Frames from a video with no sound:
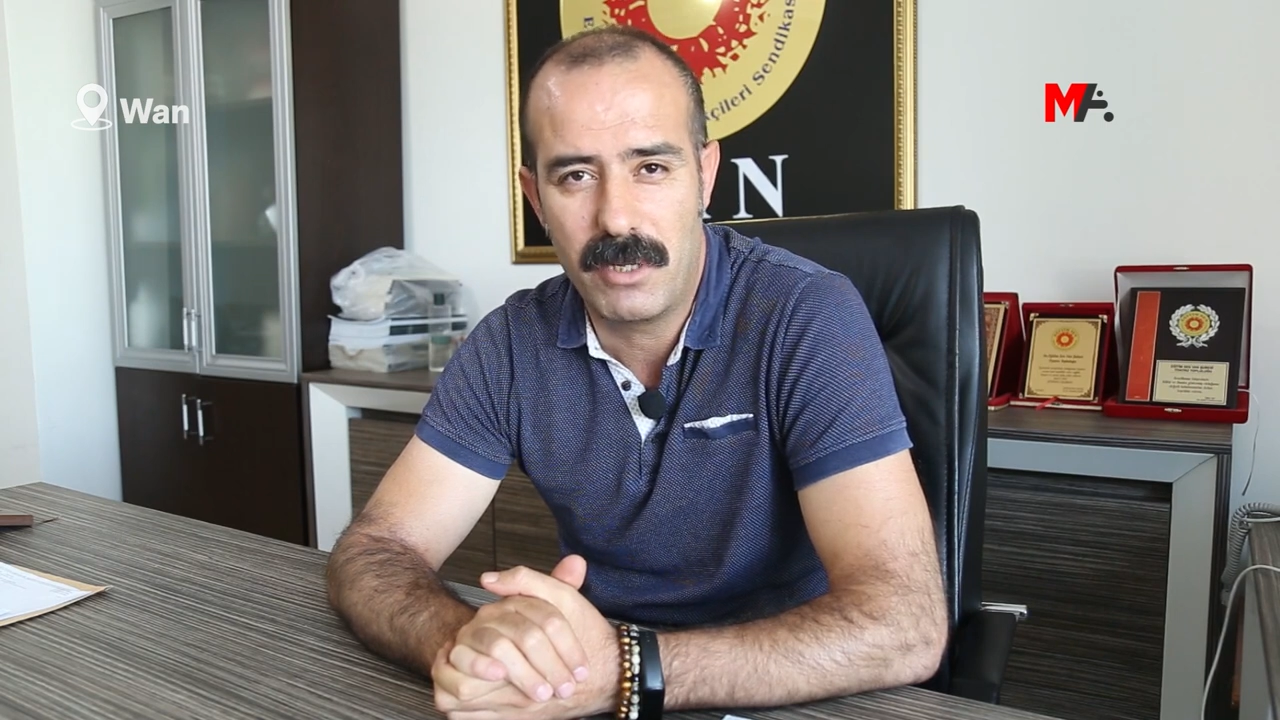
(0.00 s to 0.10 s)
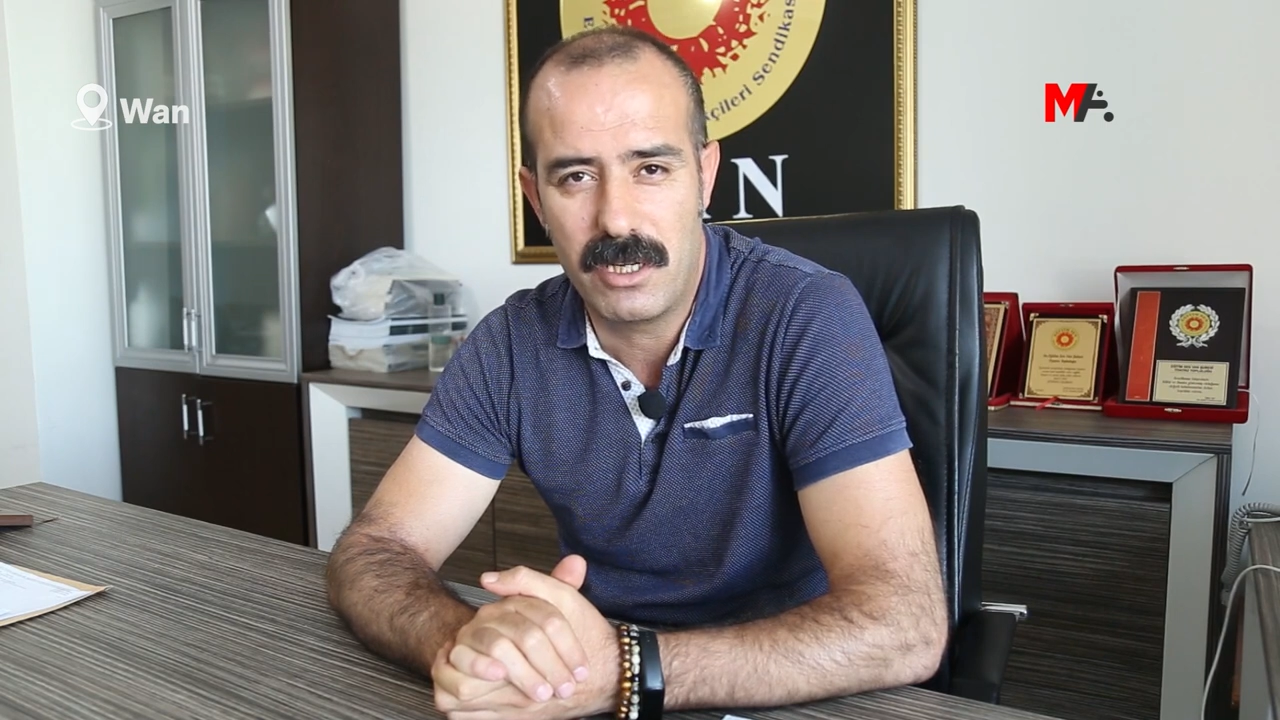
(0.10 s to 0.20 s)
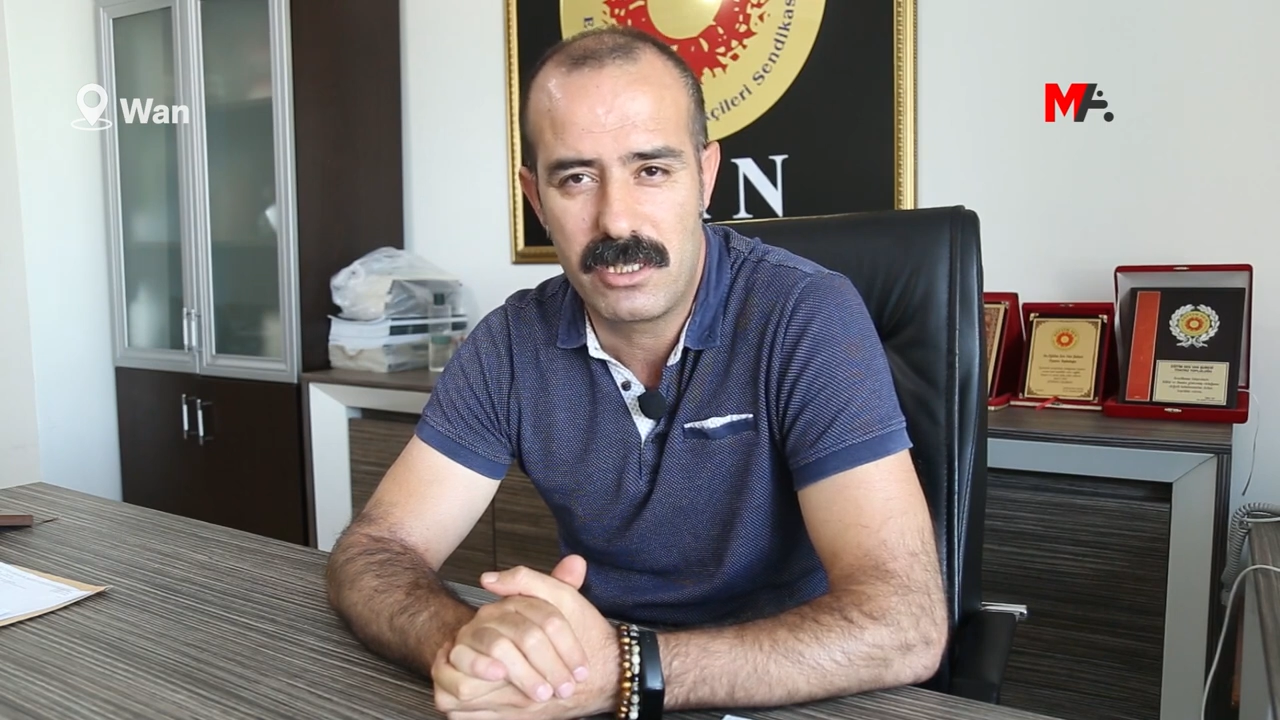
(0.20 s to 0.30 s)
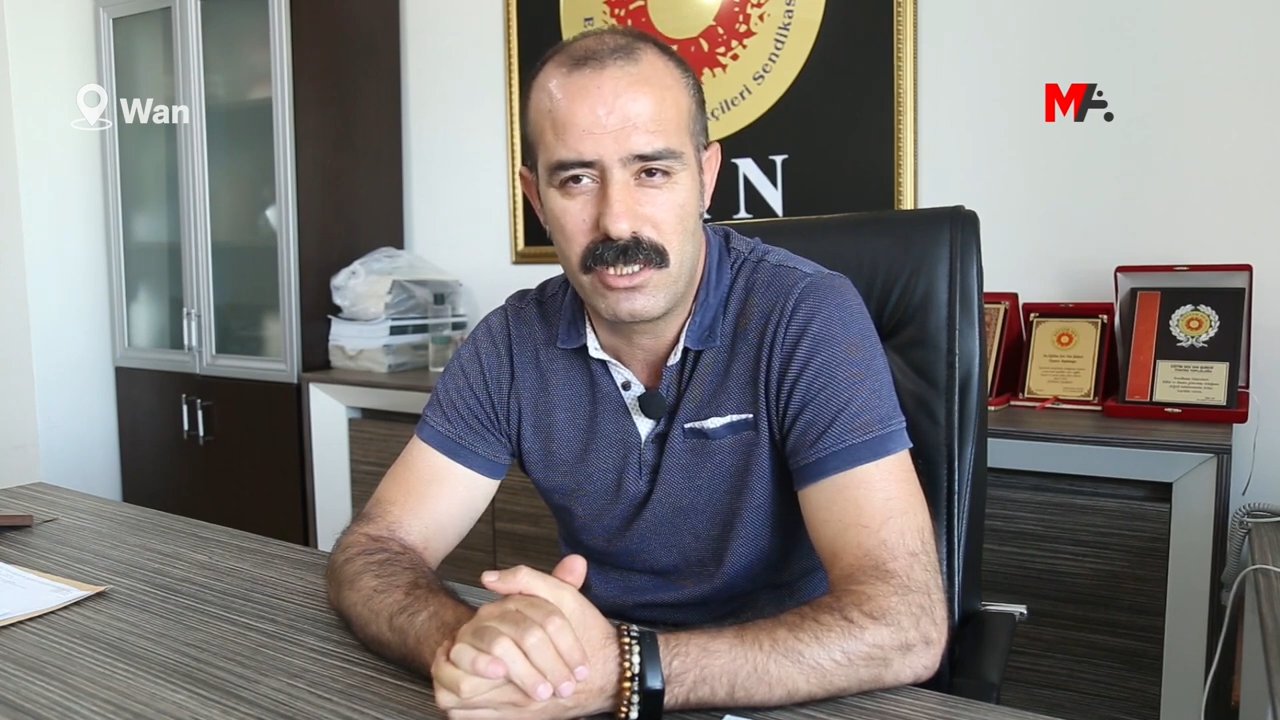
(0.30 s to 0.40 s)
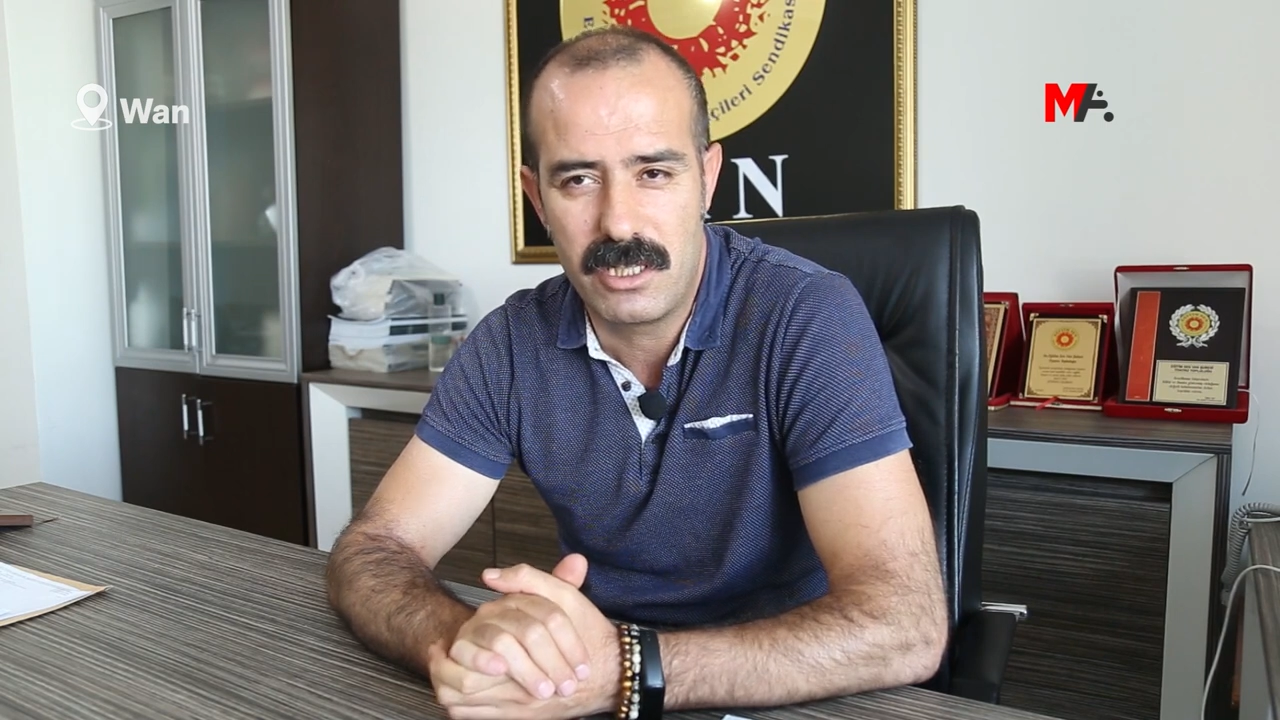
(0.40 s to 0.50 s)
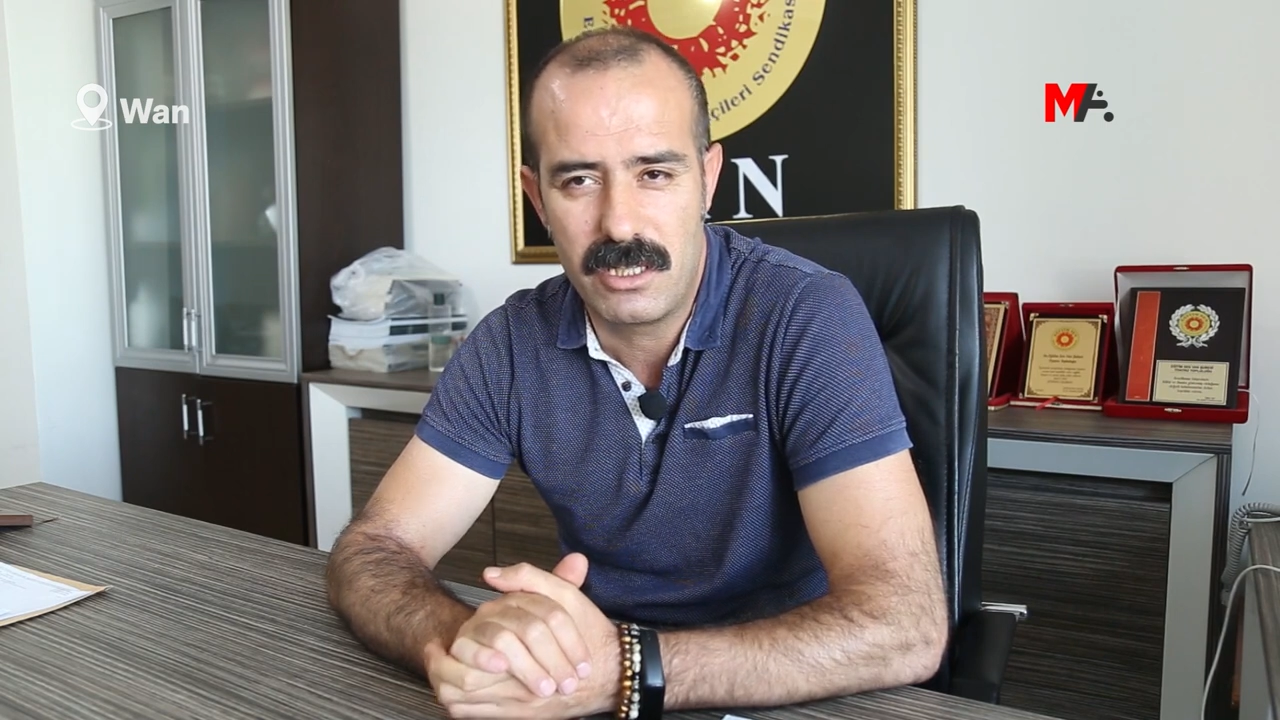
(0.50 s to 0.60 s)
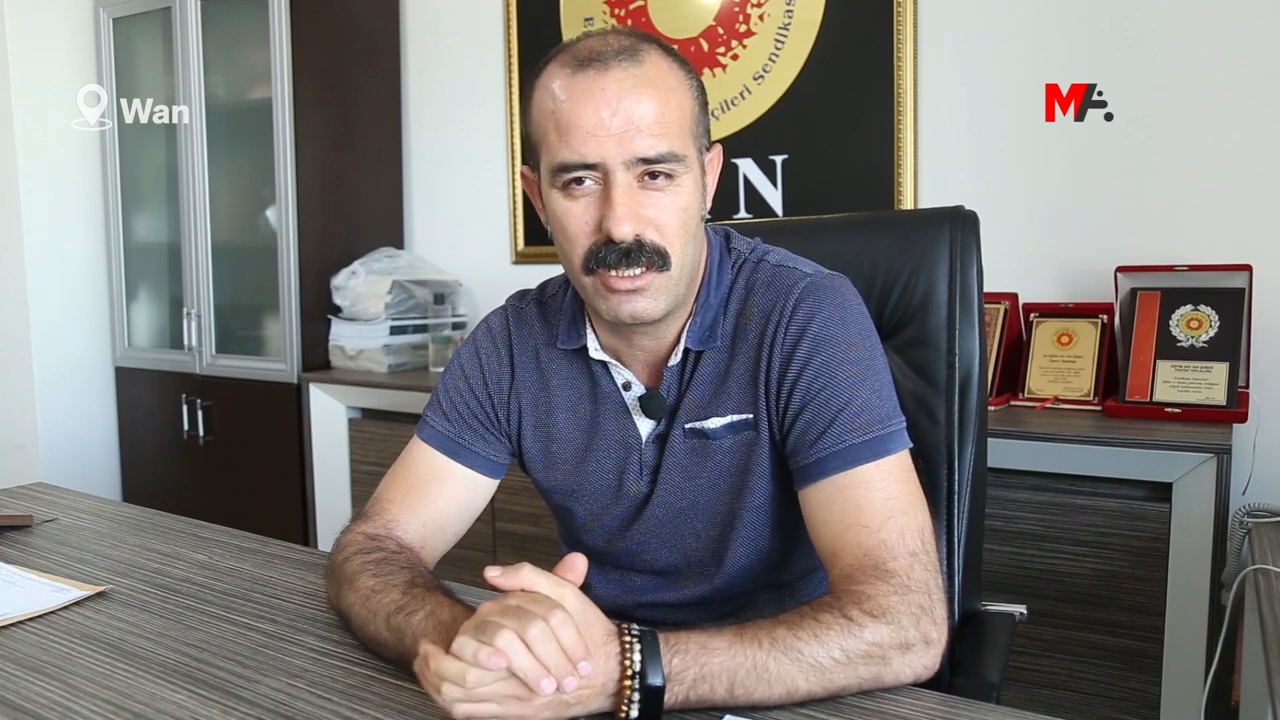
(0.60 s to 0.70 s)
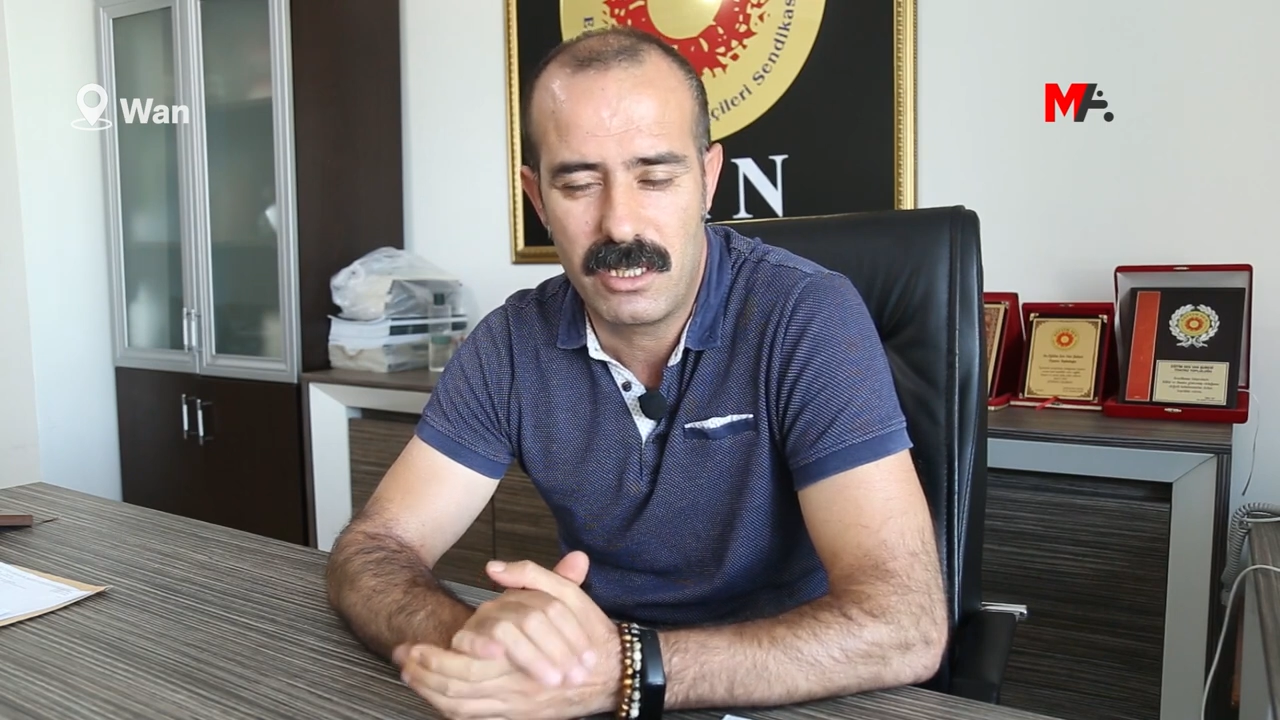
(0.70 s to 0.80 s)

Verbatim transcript: Partisi'nin